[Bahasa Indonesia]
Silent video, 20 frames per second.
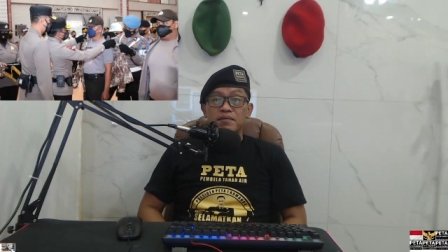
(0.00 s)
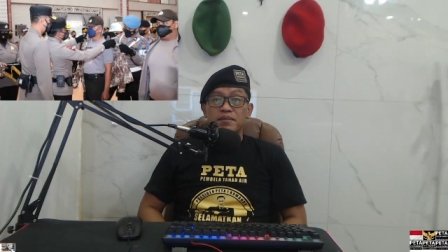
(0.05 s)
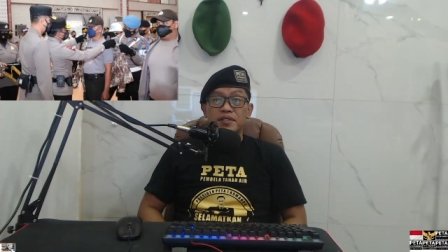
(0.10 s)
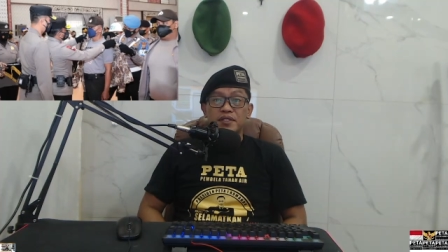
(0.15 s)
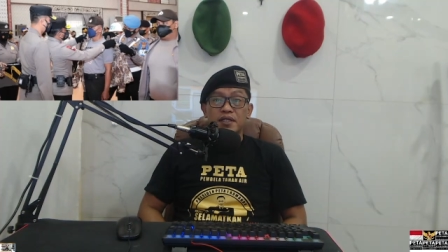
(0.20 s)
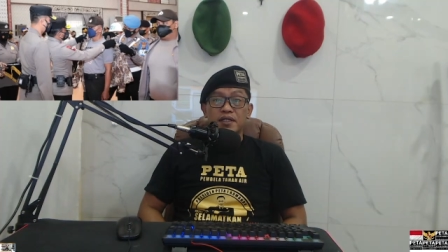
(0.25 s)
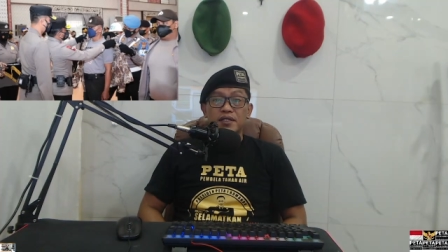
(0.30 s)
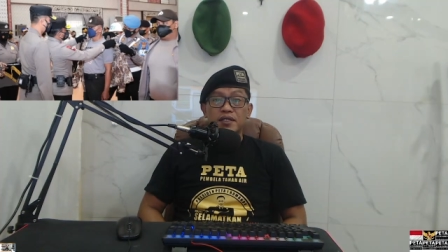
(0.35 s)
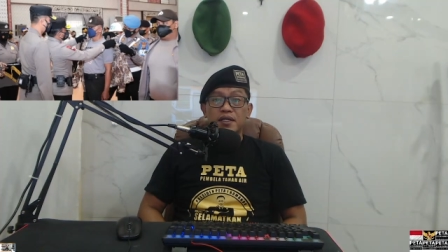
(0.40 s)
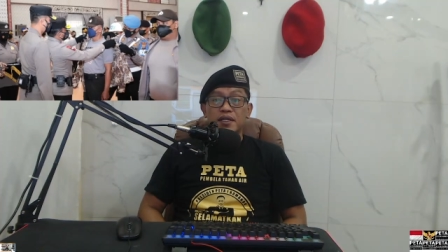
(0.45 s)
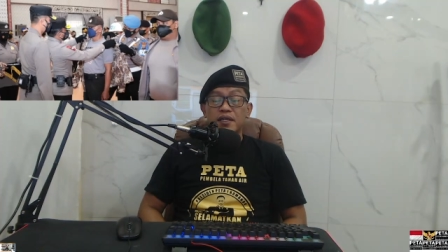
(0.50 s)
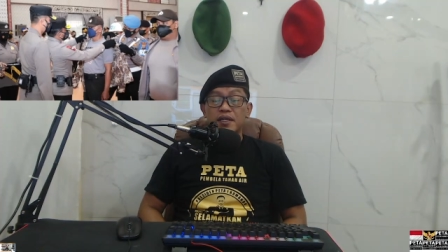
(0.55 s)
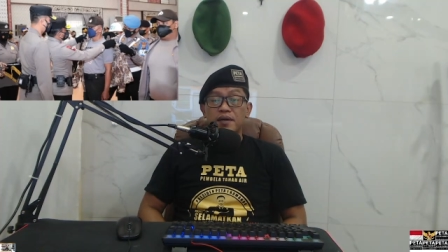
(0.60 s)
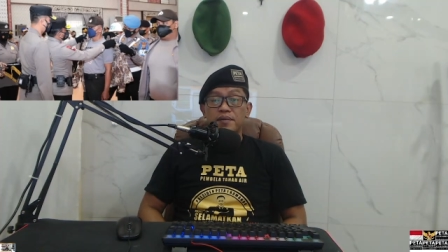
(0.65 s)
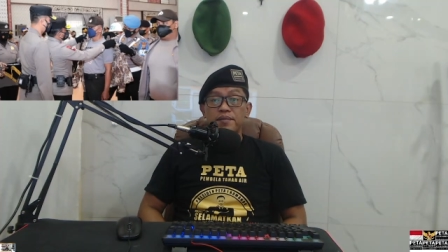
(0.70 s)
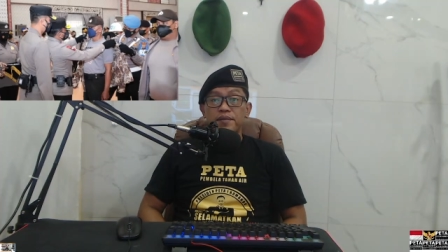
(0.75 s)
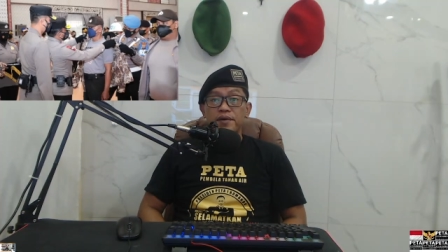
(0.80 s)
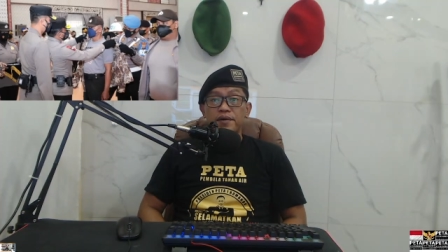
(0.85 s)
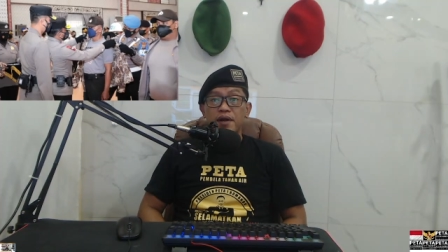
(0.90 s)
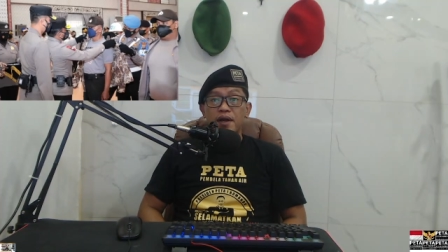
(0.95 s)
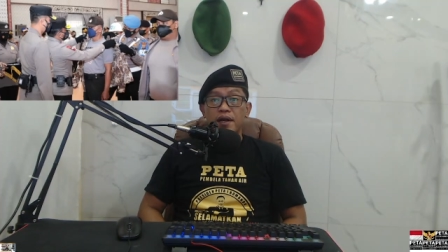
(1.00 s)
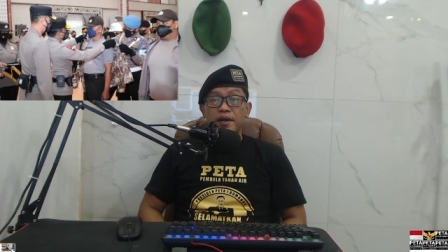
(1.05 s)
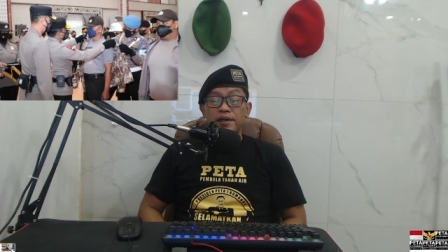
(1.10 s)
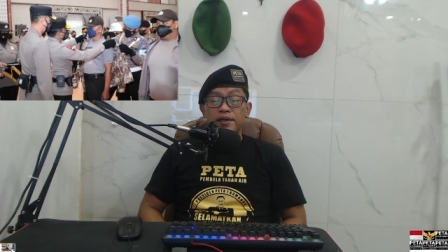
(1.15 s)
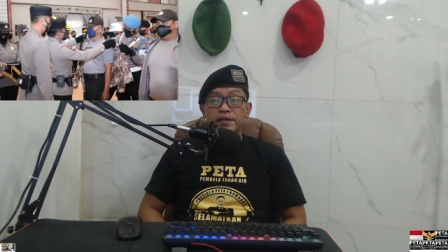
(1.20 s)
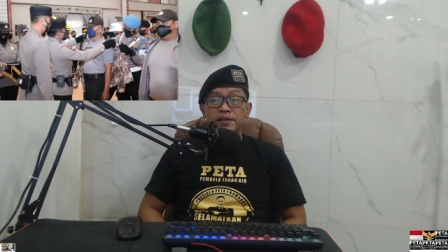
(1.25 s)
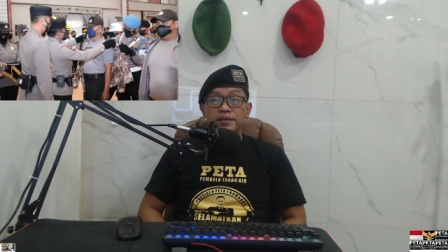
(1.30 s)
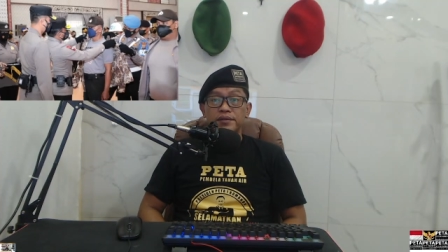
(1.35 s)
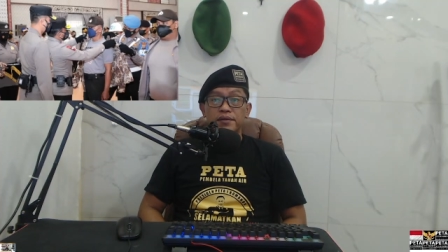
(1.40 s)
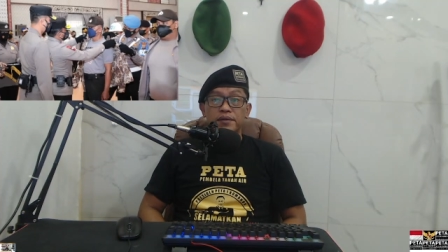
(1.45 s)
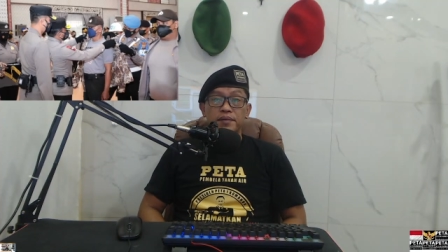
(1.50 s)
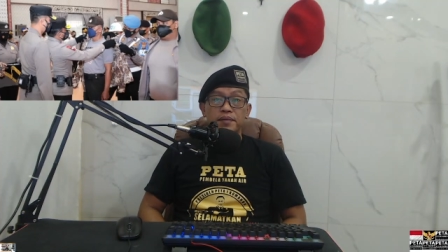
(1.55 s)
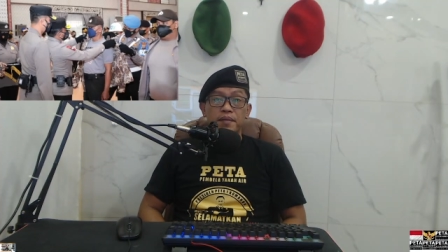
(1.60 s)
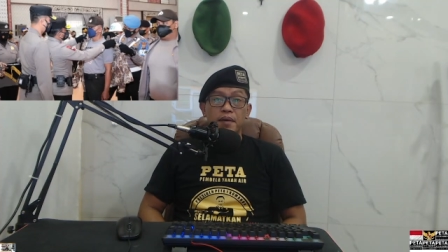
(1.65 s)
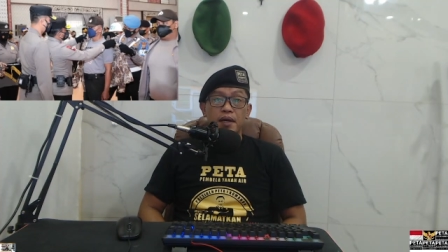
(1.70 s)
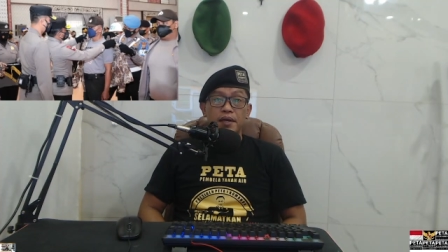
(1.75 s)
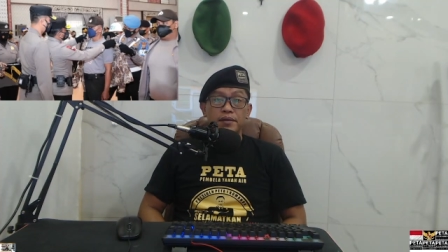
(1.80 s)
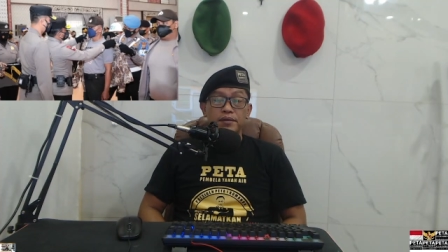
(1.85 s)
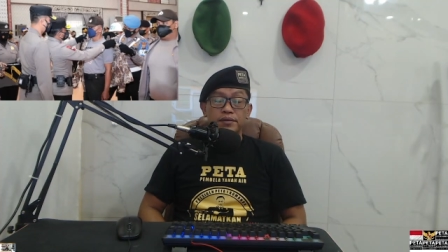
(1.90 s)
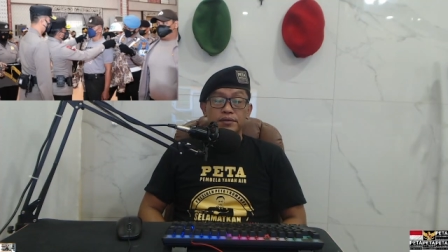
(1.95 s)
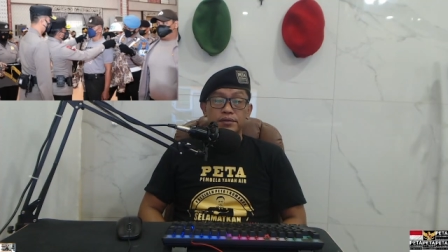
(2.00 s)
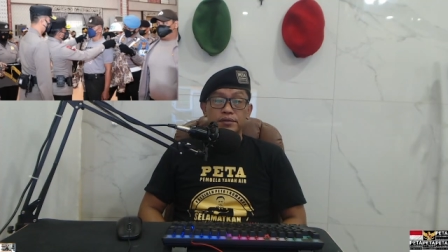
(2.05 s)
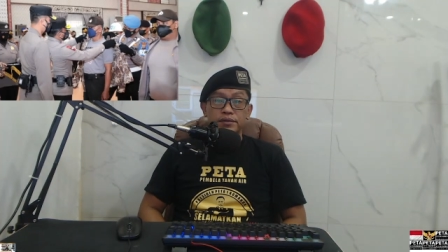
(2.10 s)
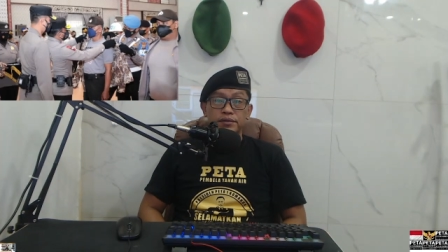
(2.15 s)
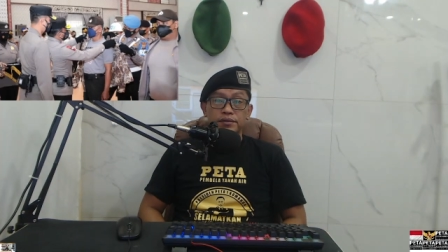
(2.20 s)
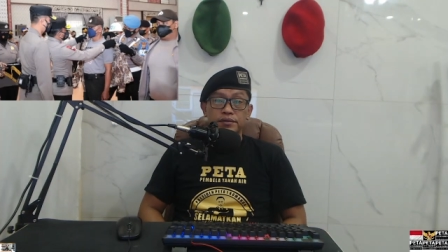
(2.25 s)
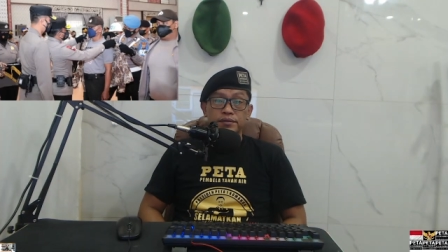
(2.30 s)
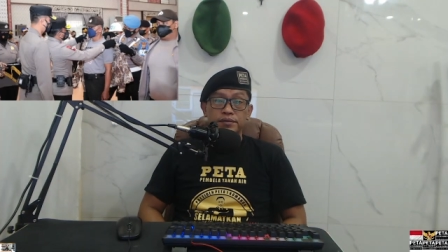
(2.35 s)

bisa dijadikan modal itu lebih bagus